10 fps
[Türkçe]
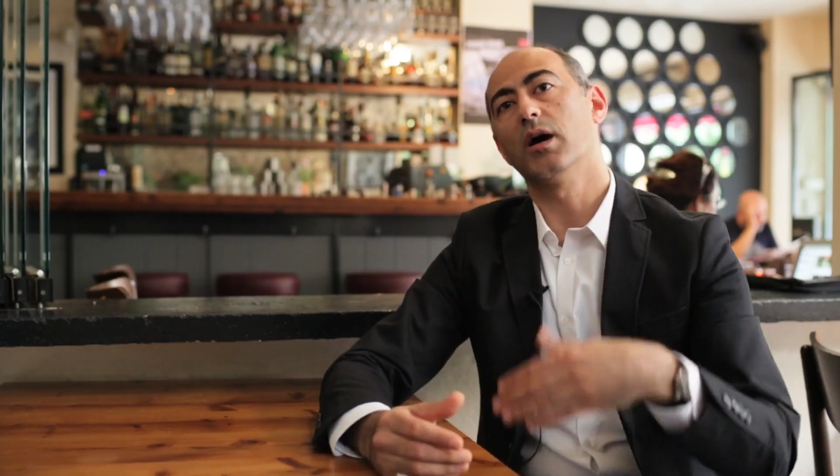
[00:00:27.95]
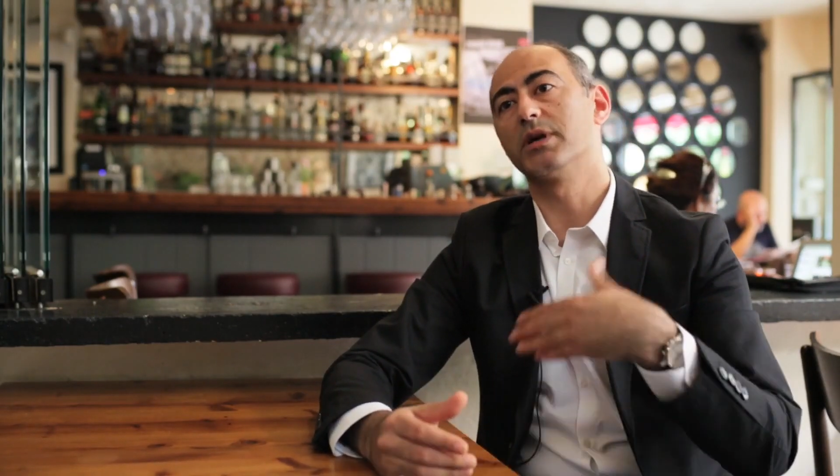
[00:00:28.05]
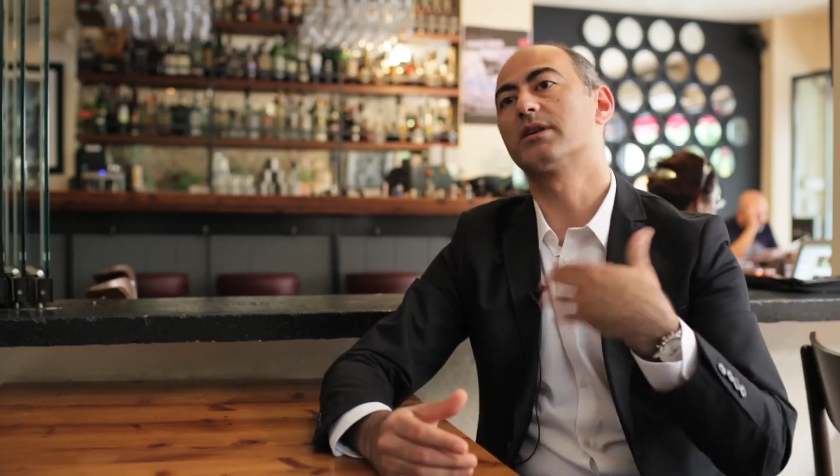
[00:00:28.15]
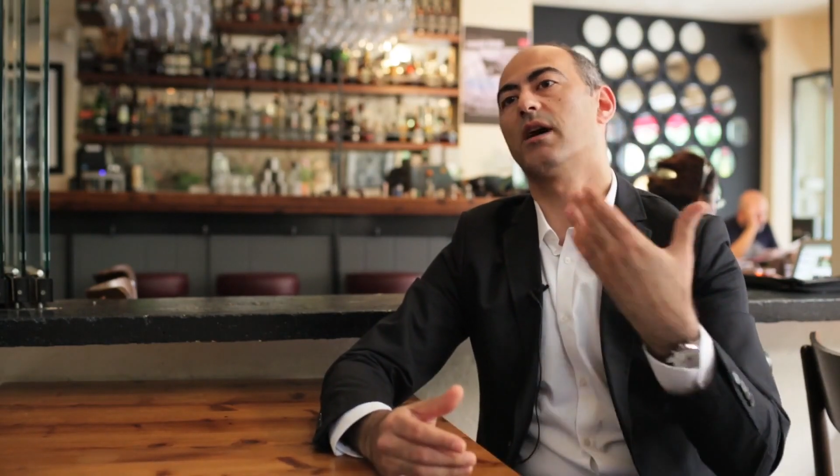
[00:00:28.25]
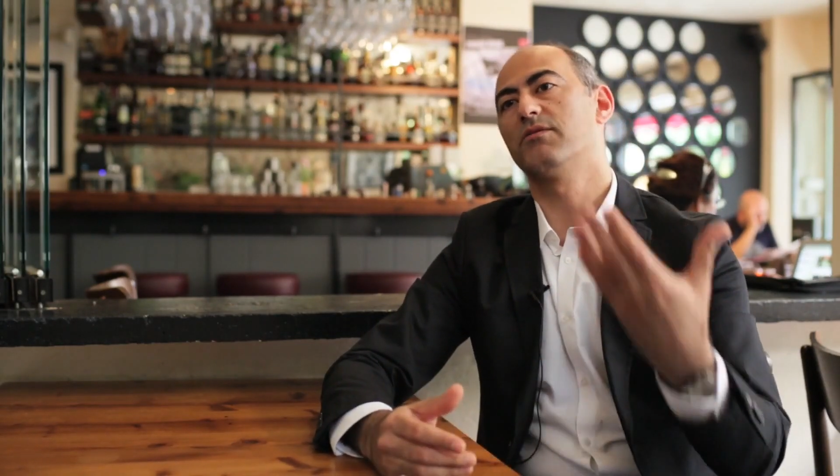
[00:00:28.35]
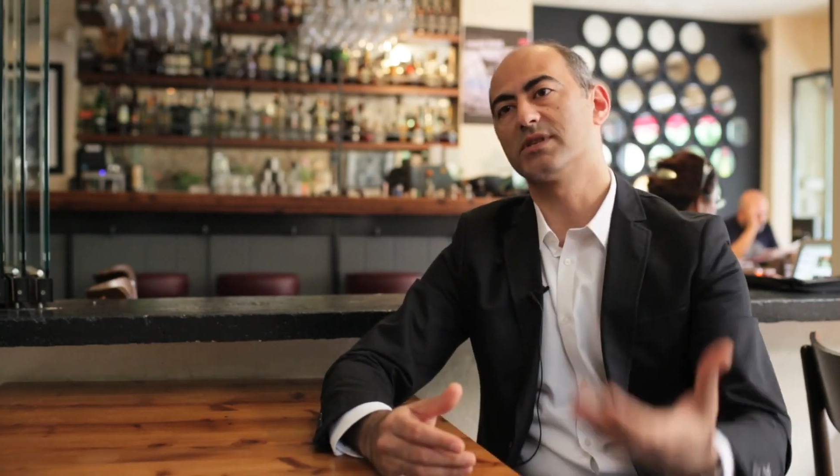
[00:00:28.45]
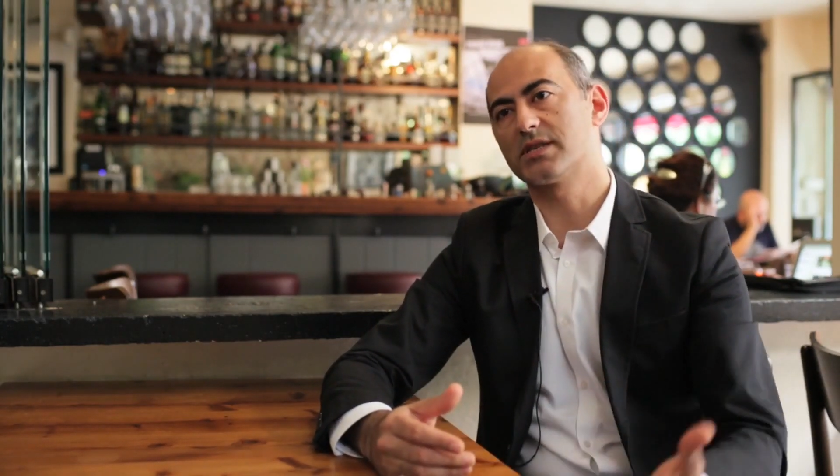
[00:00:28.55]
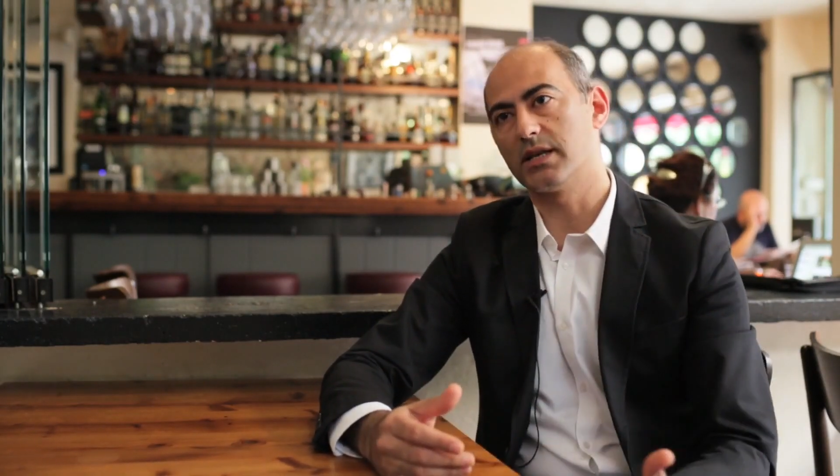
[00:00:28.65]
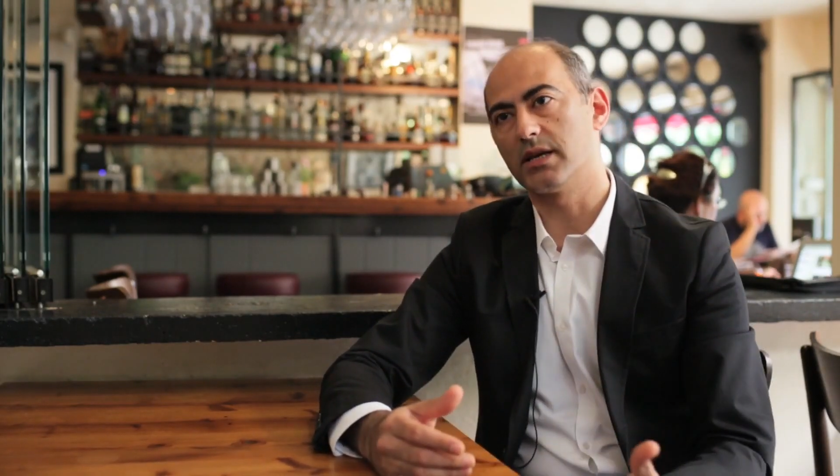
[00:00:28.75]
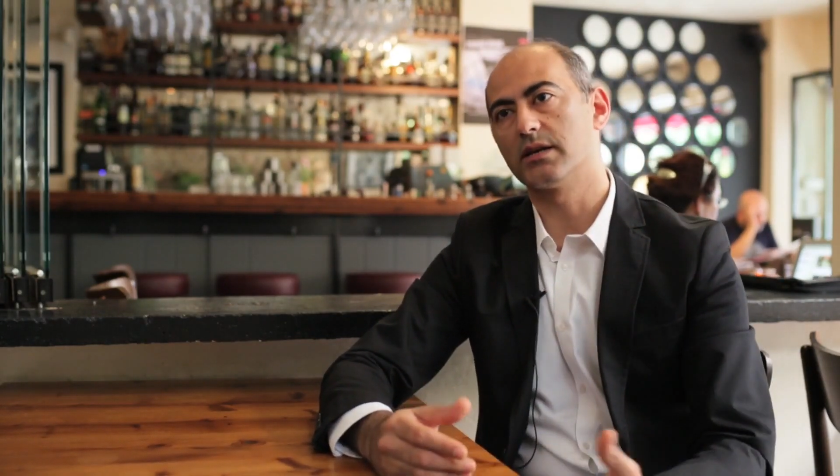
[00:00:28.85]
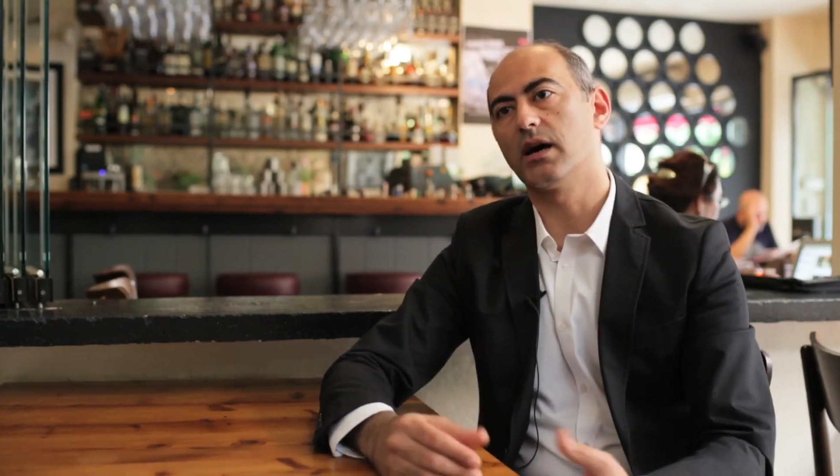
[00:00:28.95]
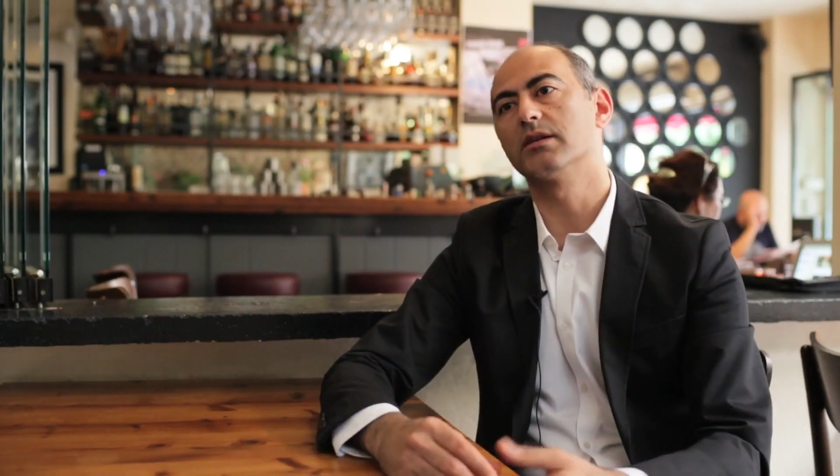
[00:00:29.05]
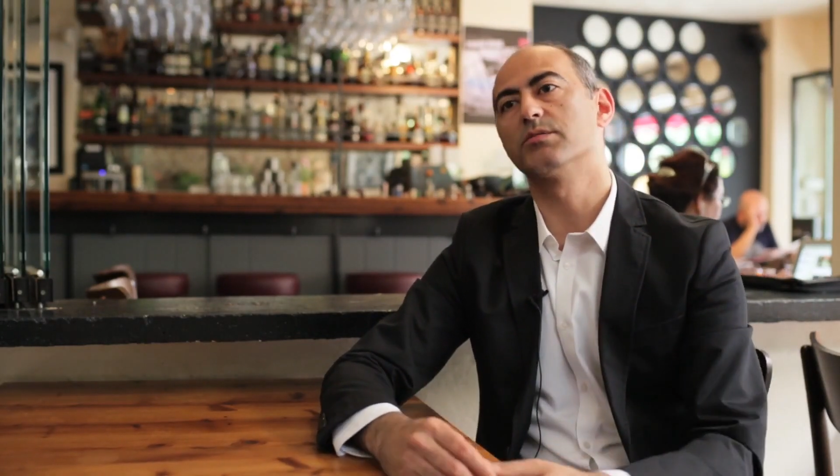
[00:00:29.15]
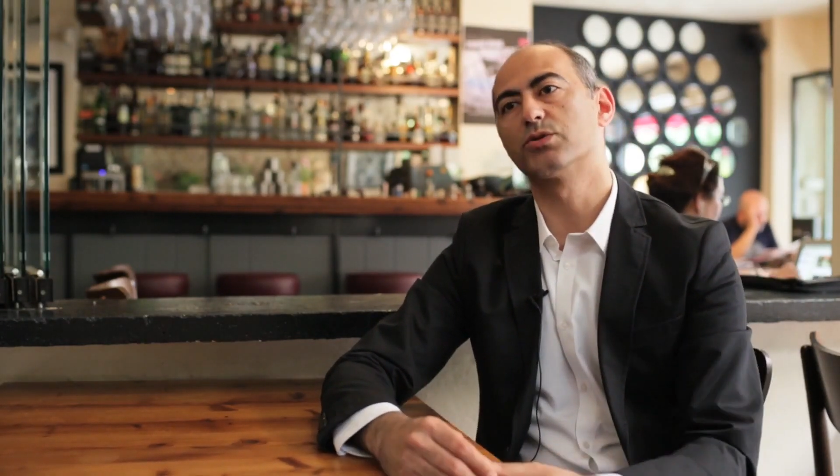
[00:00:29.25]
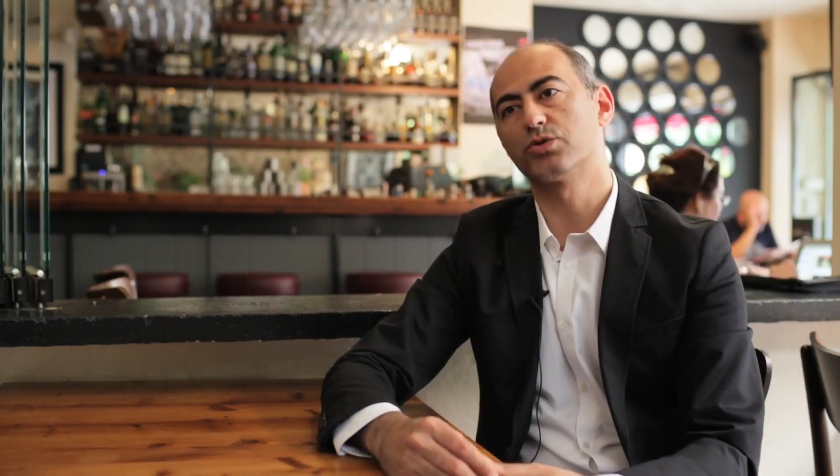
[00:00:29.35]
Amerikan viskilerini
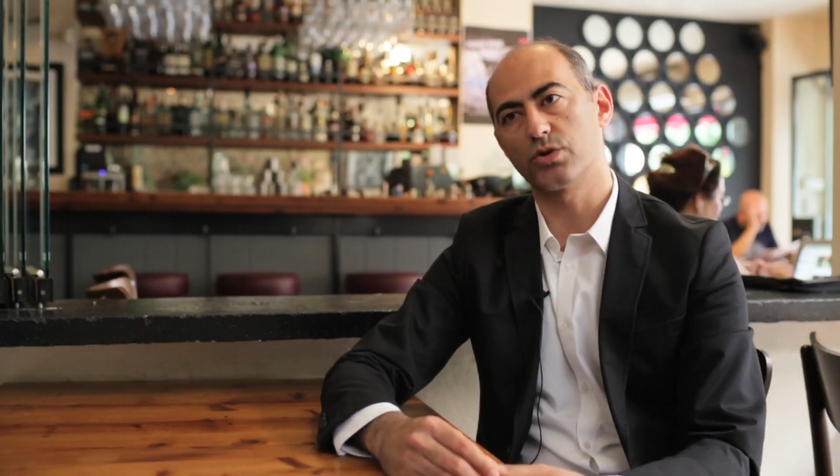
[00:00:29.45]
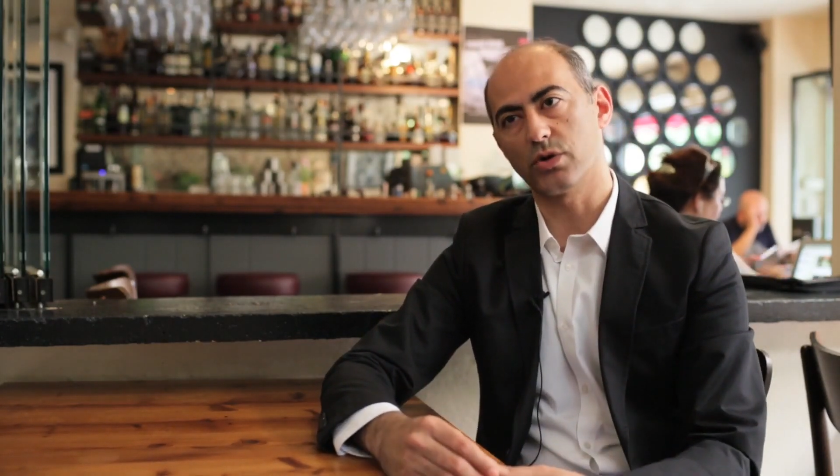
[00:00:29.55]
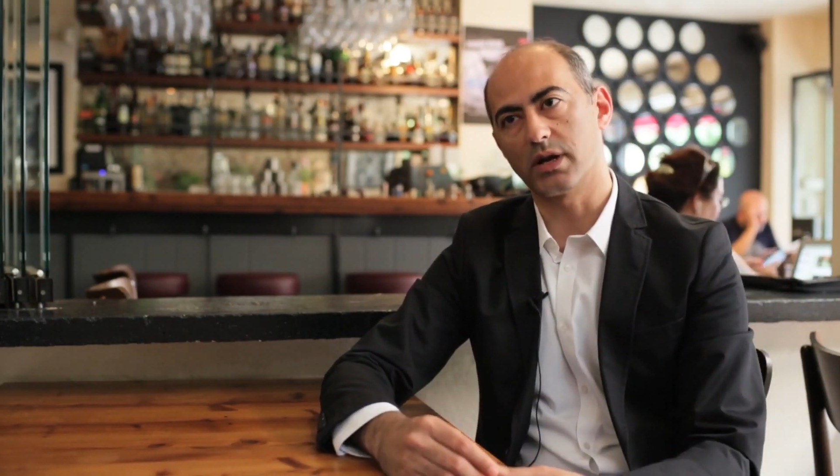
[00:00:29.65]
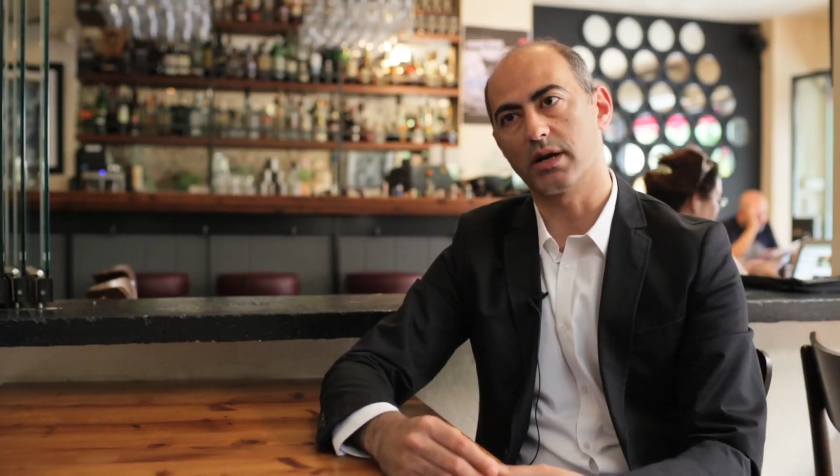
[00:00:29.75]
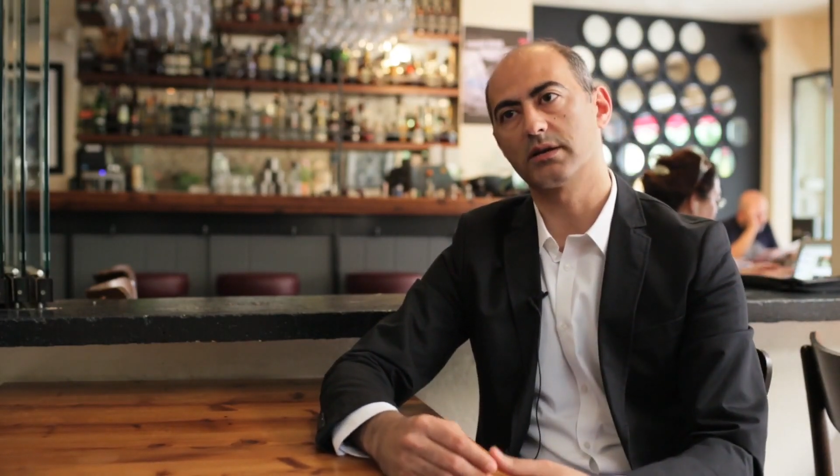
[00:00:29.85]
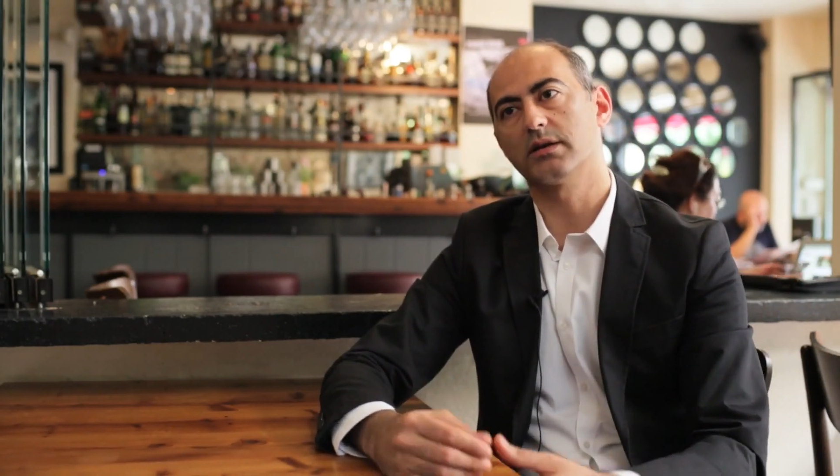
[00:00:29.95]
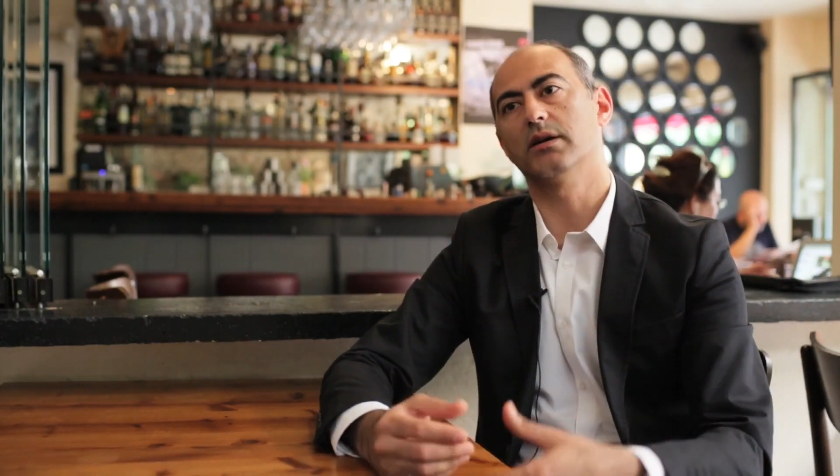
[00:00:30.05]
ayrı bir tür olarak